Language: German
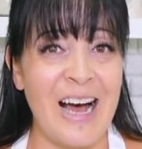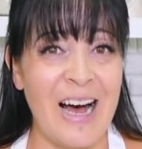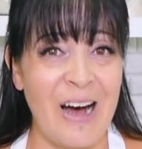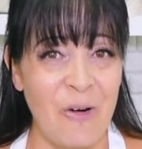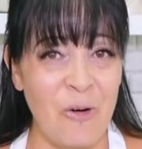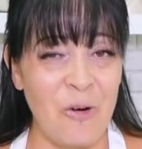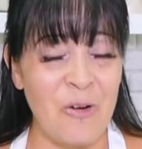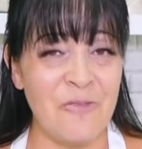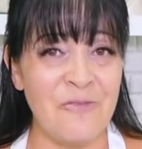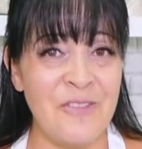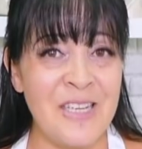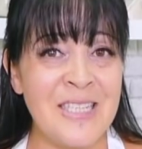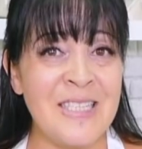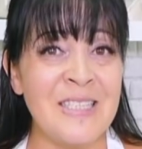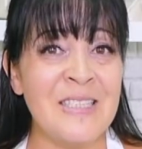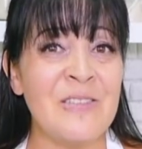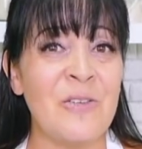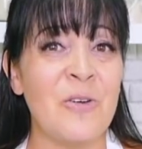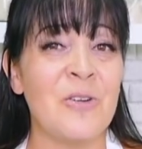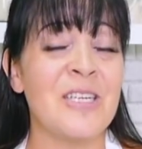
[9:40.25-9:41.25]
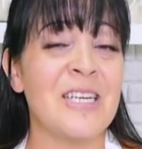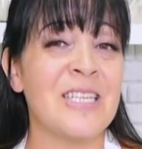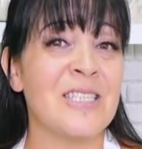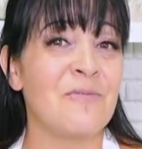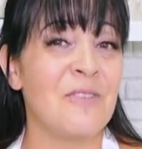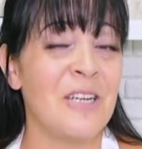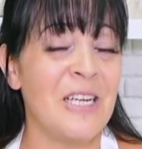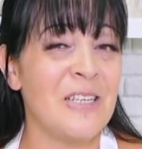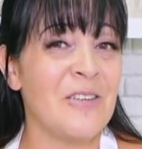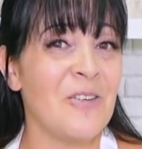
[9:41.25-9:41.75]
auch wissen und
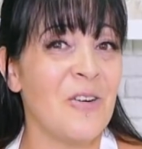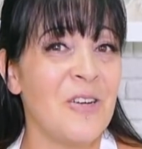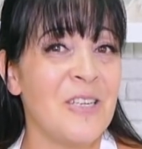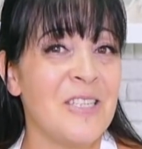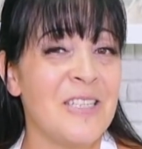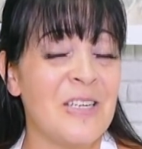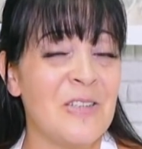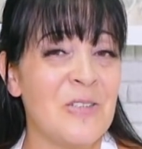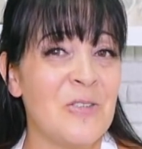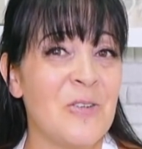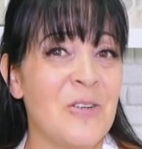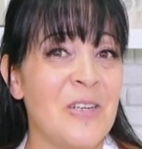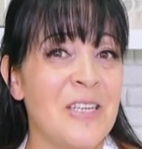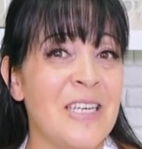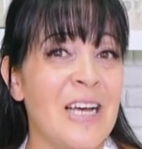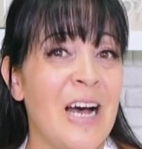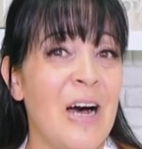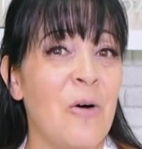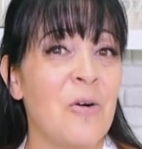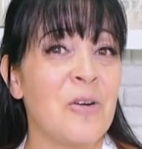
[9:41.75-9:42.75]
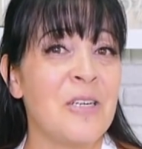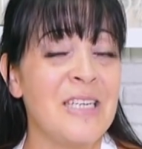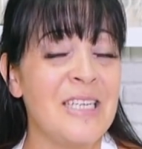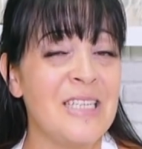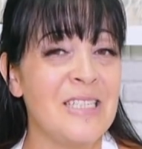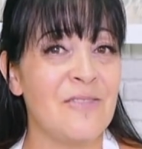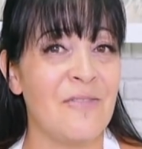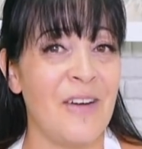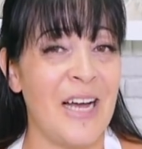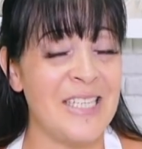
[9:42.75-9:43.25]
das will ich euch natürlich auch
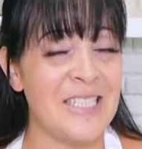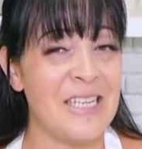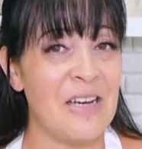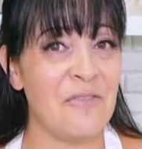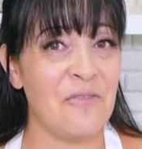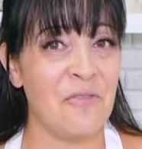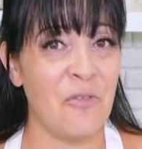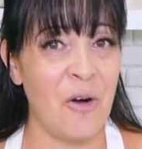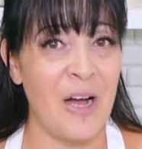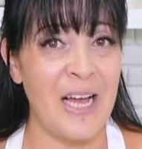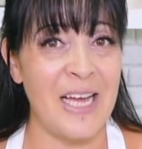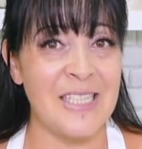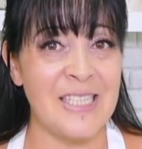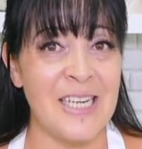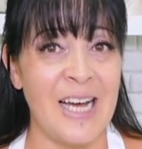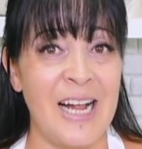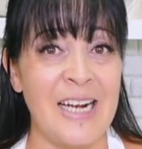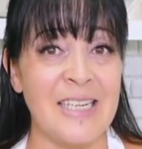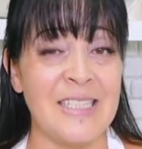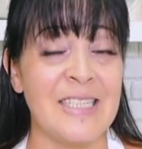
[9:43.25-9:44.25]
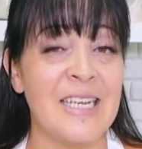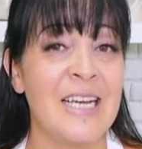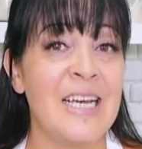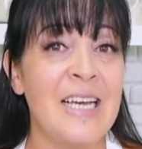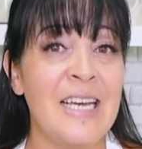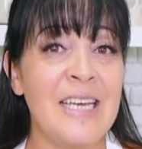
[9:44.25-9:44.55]
nicht weiter vorenthalten.